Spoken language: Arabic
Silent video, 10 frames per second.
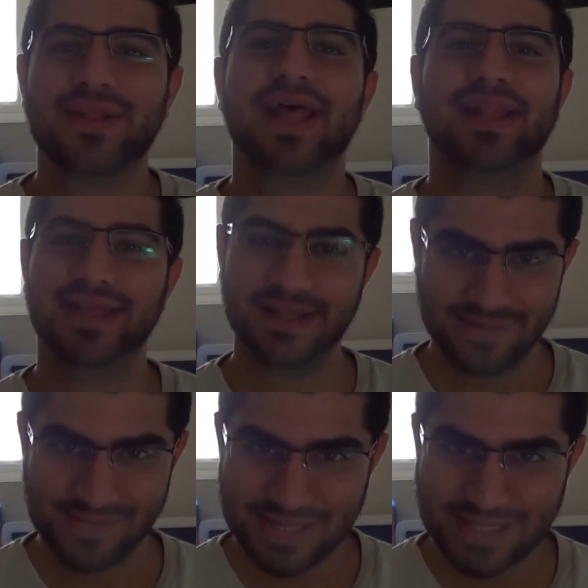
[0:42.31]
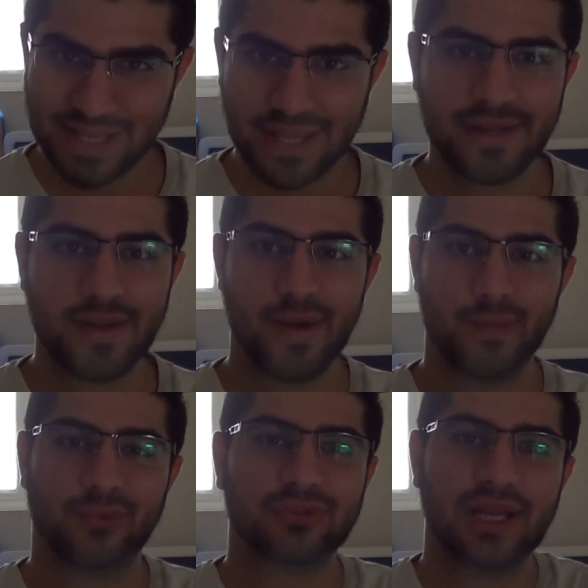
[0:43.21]
تهددنا مرتين
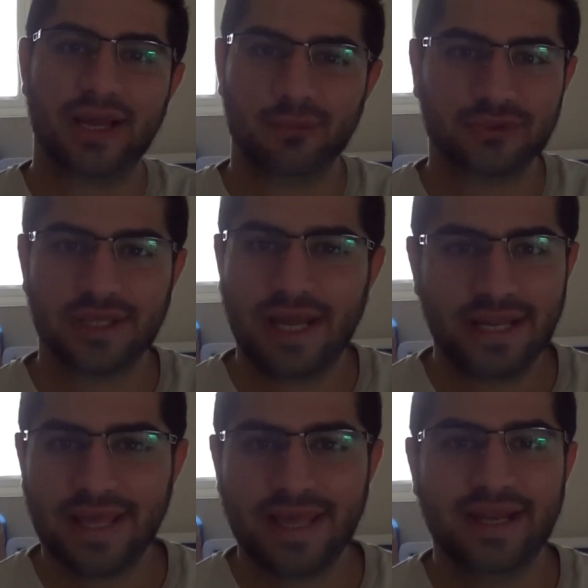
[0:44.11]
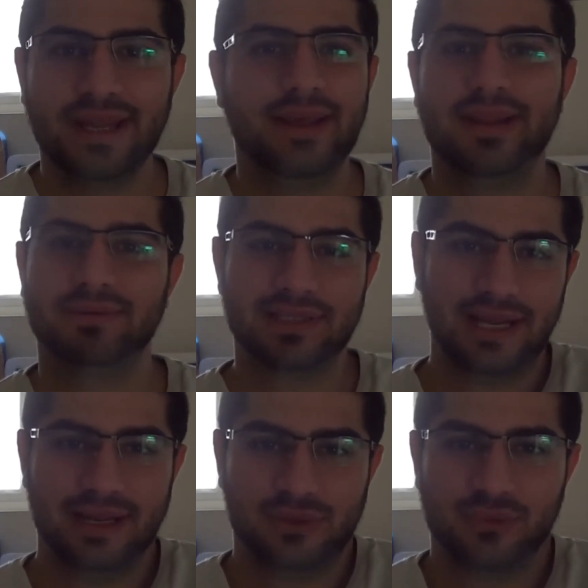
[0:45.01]
مو طلع مو طلعنا احنا احنا مو
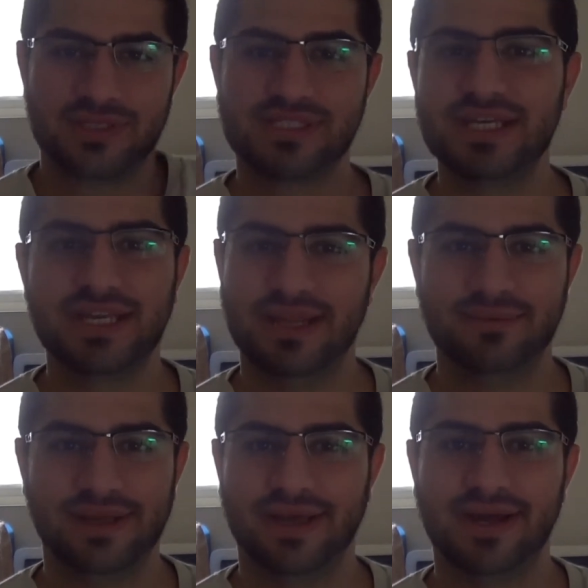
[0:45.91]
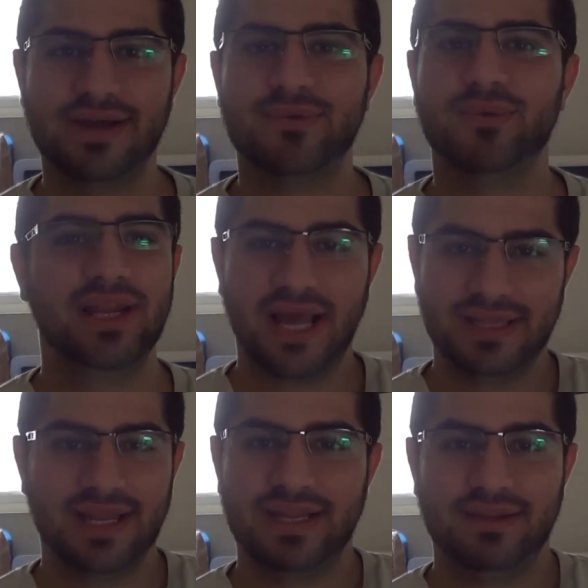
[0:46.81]
طلعنا متونسين احنا من العراق ولا
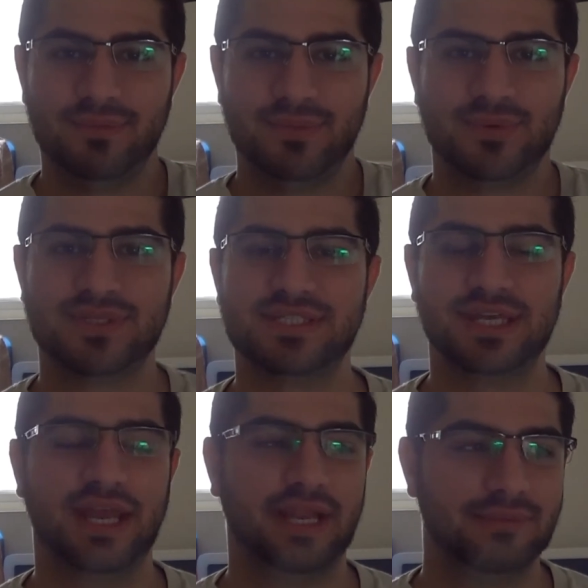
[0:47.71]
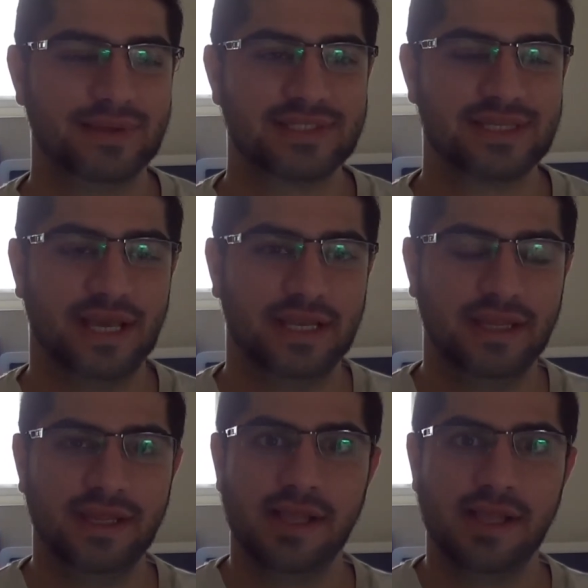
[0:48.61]
حد الان احنا متونسين يعني بس يعني